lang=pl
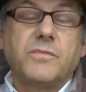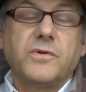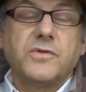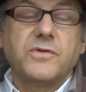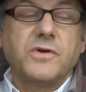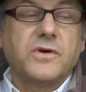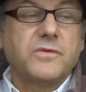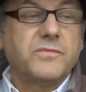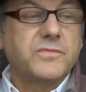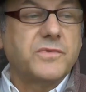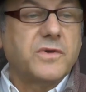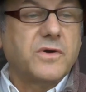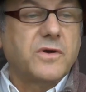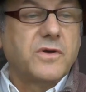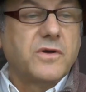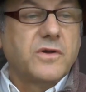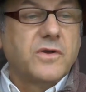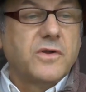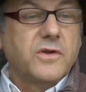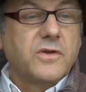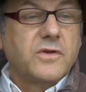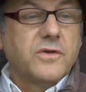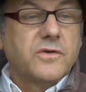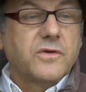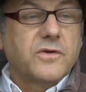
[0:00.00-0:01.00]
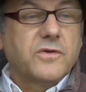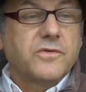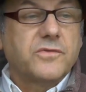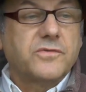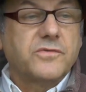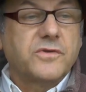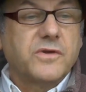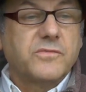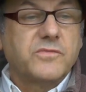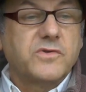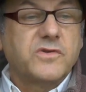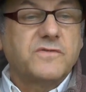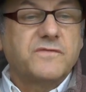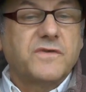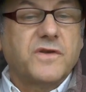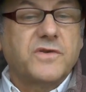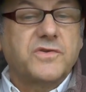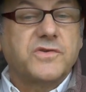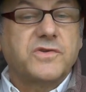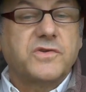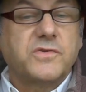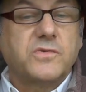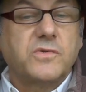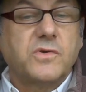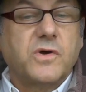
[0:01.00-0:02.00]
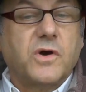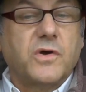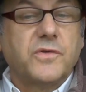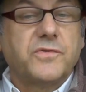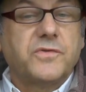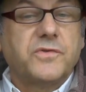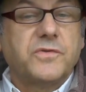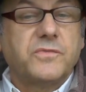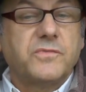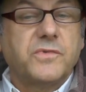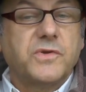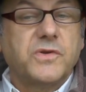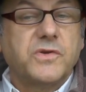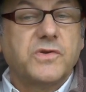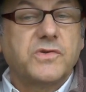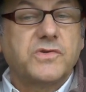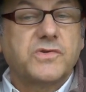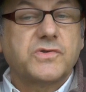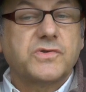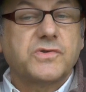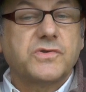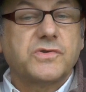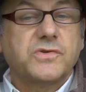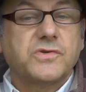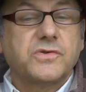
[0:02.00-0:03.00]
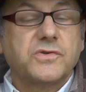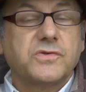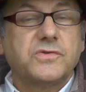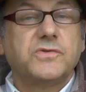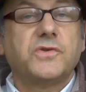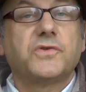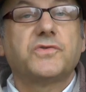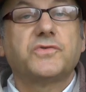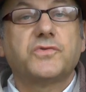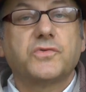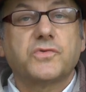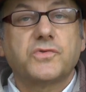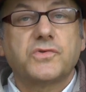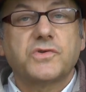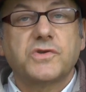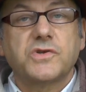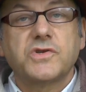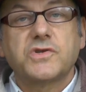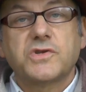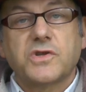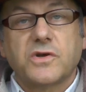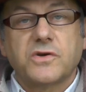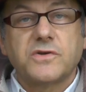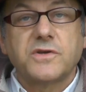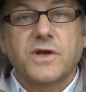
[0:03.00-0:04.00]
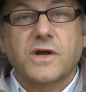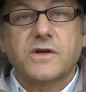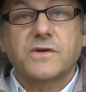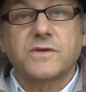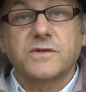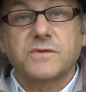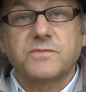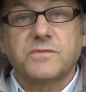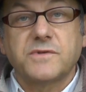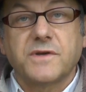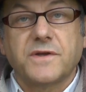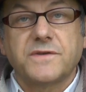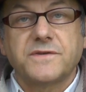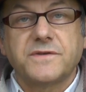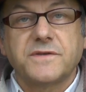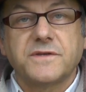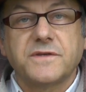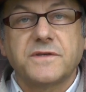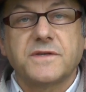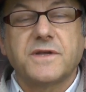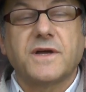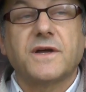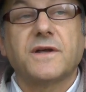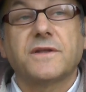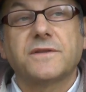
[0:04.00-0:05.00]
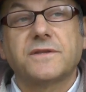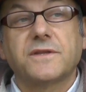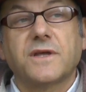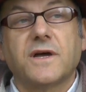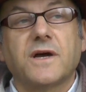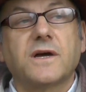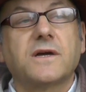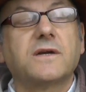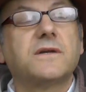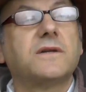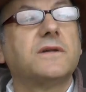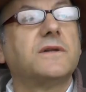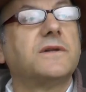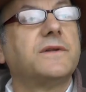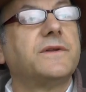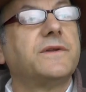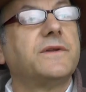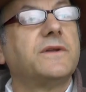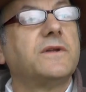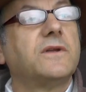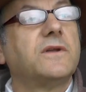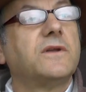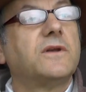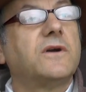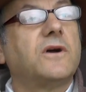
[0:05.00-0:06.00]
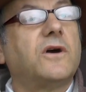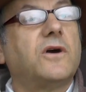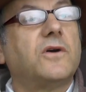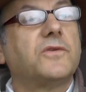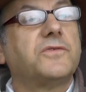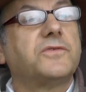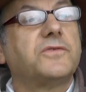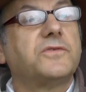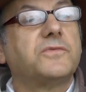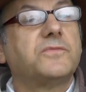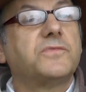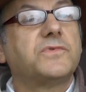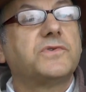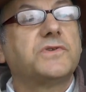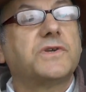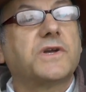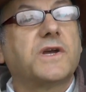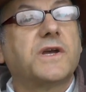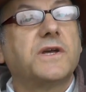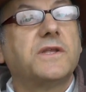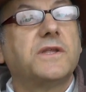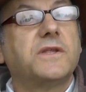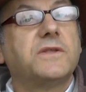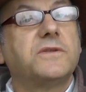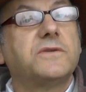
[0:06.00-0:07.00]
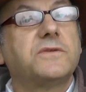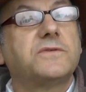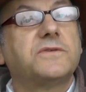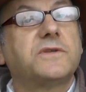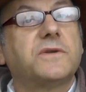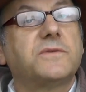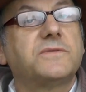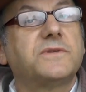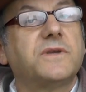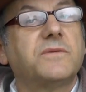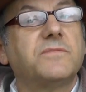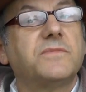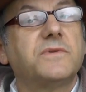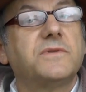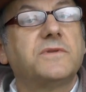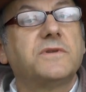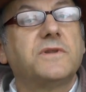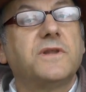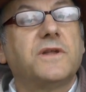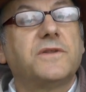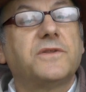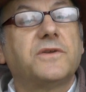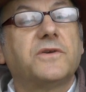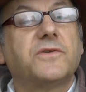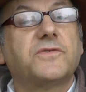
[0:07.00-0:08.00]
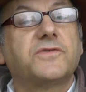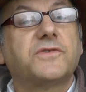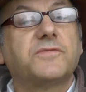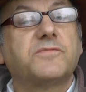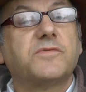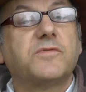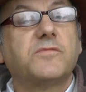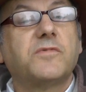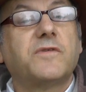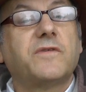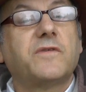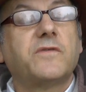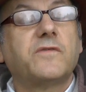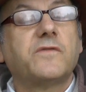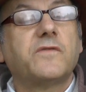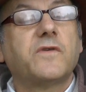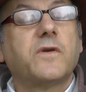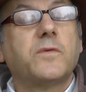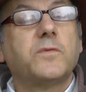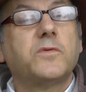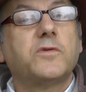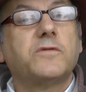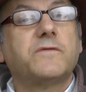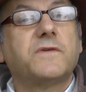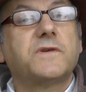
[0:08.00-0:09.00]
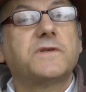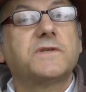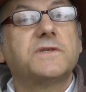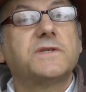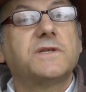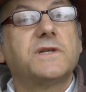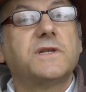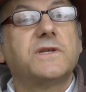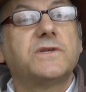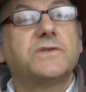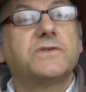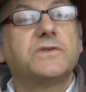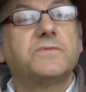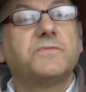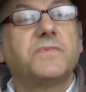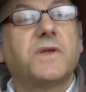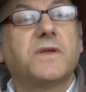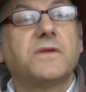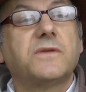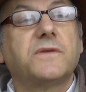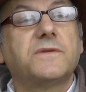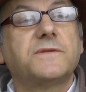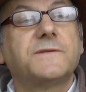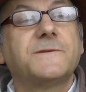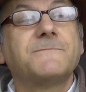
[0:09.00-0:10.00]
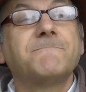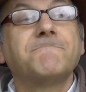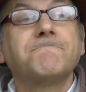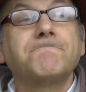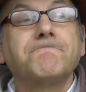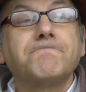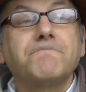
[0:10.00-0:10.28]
podobno, które by świadczyły o tym, iż, no cóż, iż teoria konspiracyjna, tak, o tym, że Kennedy został zabity dlatego, że próbował wyemitować nienależny pieniądz,